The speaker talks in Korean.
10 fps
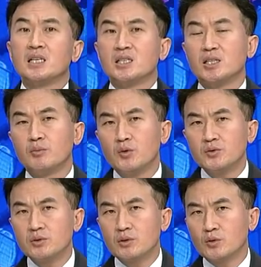
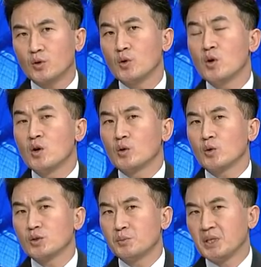기본적으로
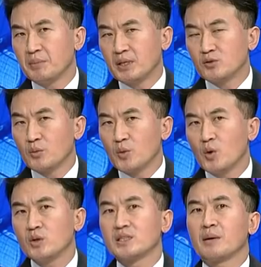코스피 200
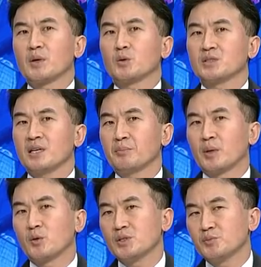종목, 그 다음에 코스닥
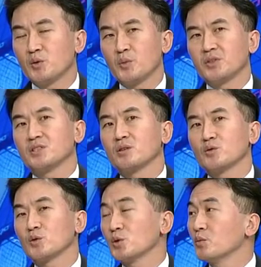150 종목 이
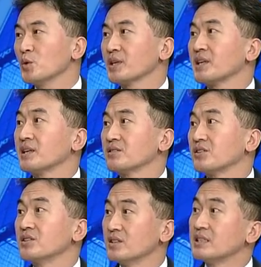정도 종목에
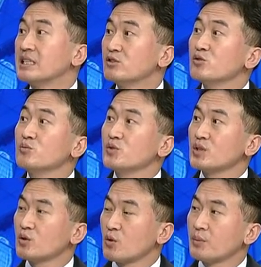대해서는 충분히
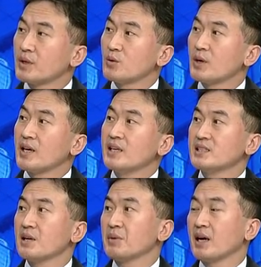공매도에
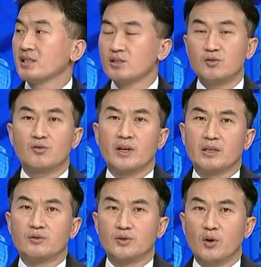참여하실 수가
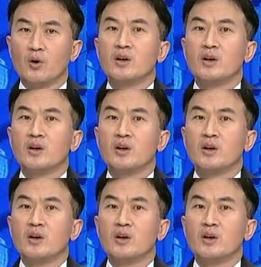있고요.